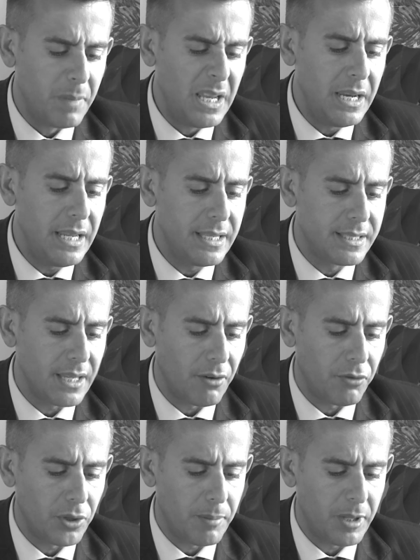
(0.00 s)

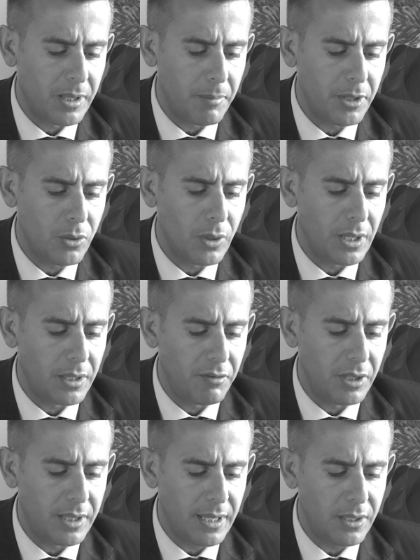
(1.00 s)
Iniziano fondamentalmente
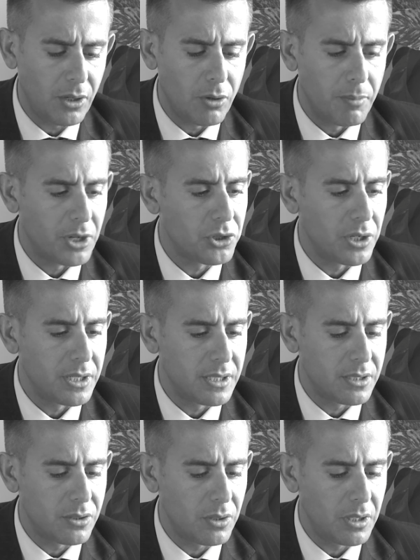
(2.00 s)
un'attività di
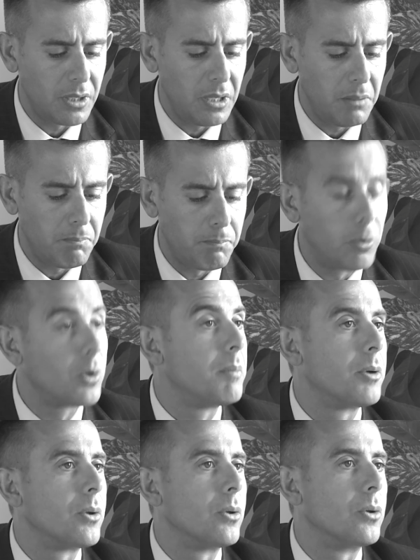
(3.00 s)
commercializzazione di pochi
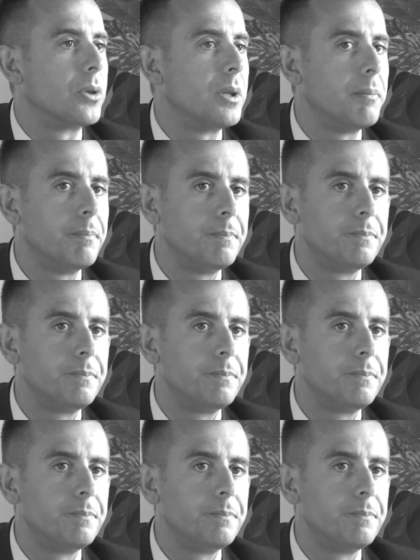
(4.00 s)
prodotti